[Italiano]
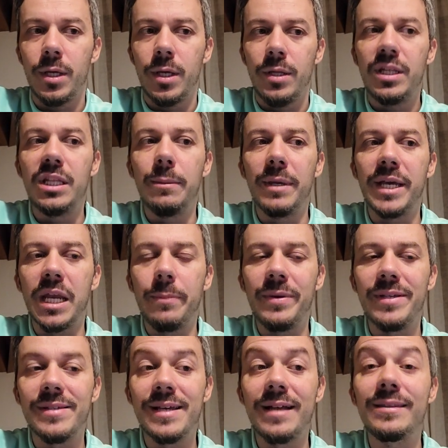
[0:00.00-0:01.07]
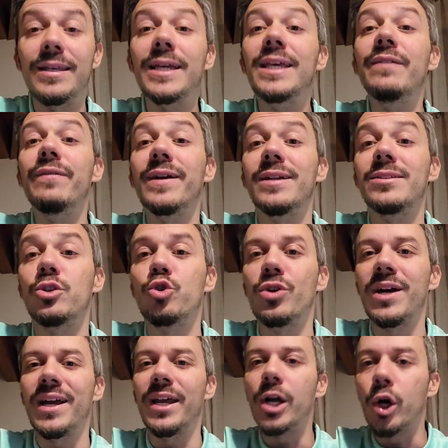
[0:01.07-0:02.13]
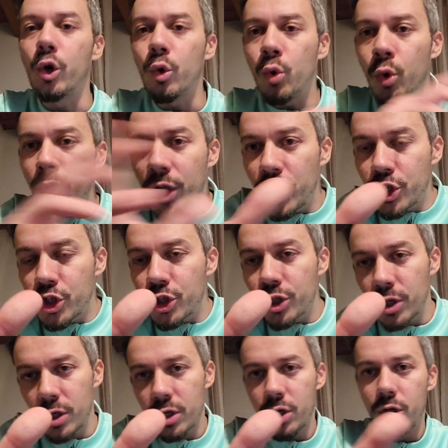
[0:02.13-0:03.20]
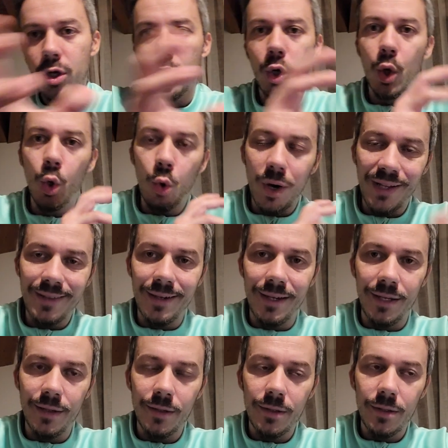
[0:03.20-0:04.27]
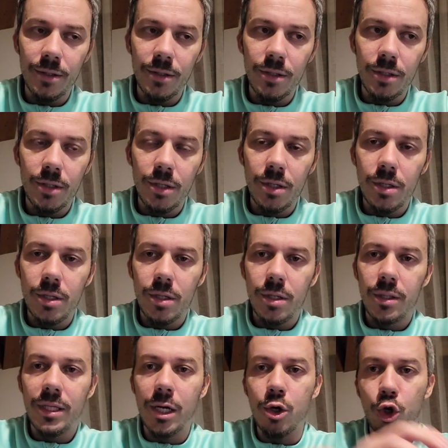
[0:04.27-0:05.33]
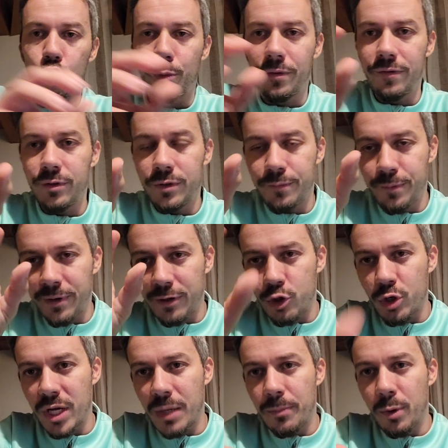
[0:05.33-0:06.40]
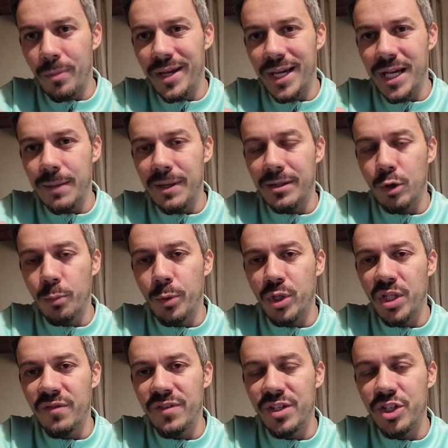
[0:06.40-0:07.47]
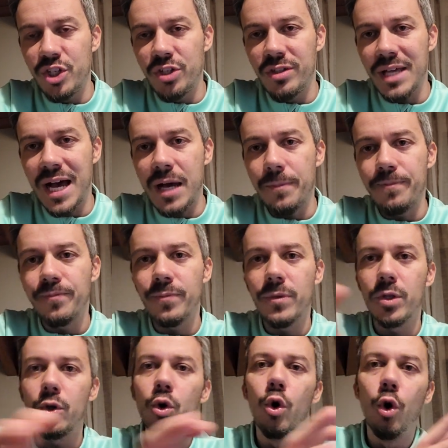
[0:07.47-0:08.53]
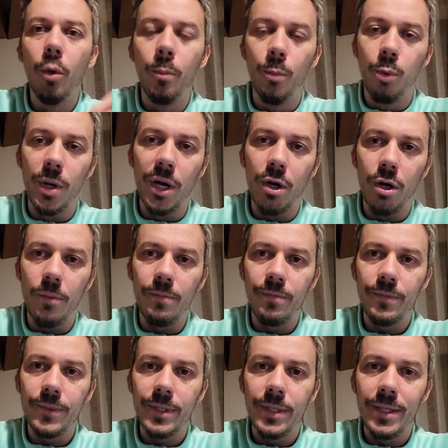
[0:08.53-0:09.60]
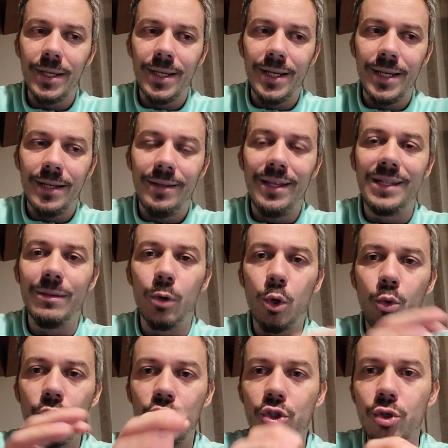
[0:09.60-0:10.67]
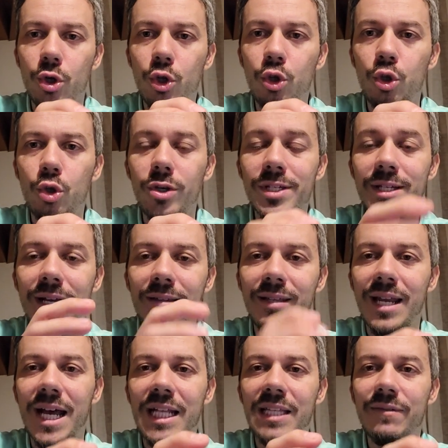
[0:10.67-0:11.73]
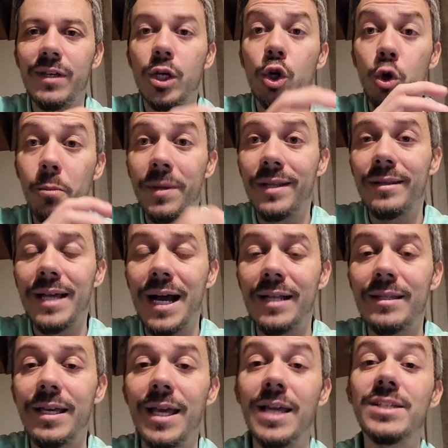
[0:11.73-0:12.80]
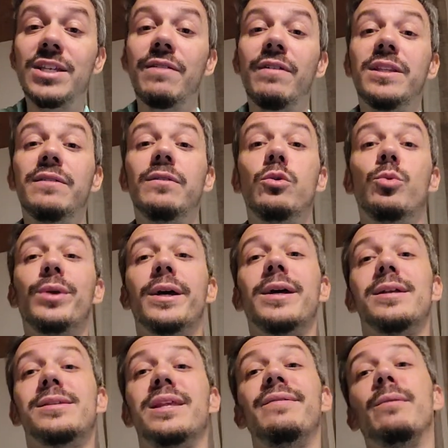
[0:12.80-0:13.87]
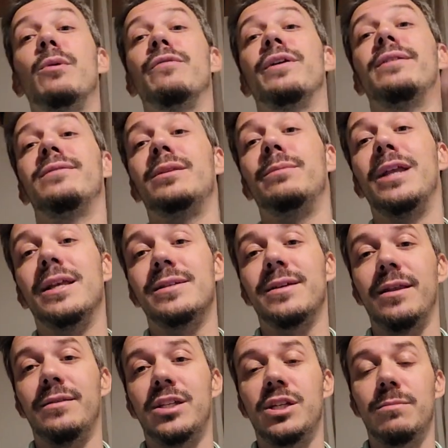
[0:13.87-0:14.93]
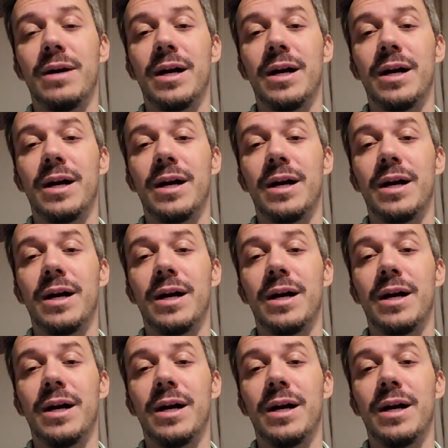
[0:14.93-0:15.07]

Ditemi che ne pensate, chi fareste giocare Krunic o Adli? D'accordo per far giocare Pobega, mettere un po' di fisicità oppure no? Ditemelo qui sotto, scatenatevi, commentate e iscrivetevi qui ragazzi, arriviamo a 20.000 iscritti, ci